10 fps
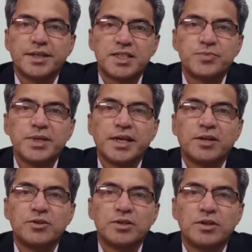ఎస్బీ
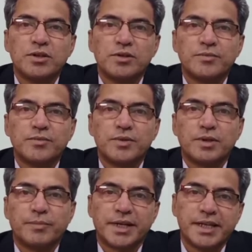అకౌంట్లో
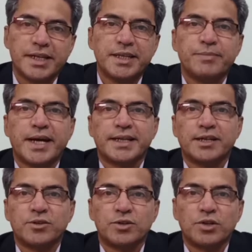మన ఎనీ బ్యాంక్
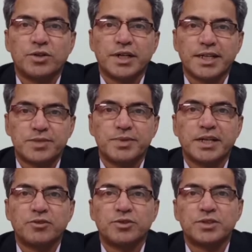అకౌంట్లో ఉండే ఎస్బీ
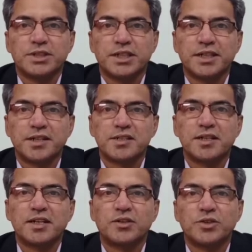అకౌంట్కి వచ్చే ఇంట్రెస్ట్
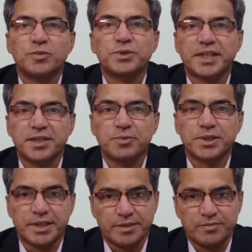రేట్లు కూడా ఇప్పుడు
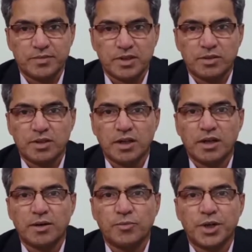తగ్గిపోతున్నాయి
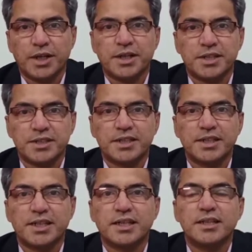మొన్న రీసెంట్గా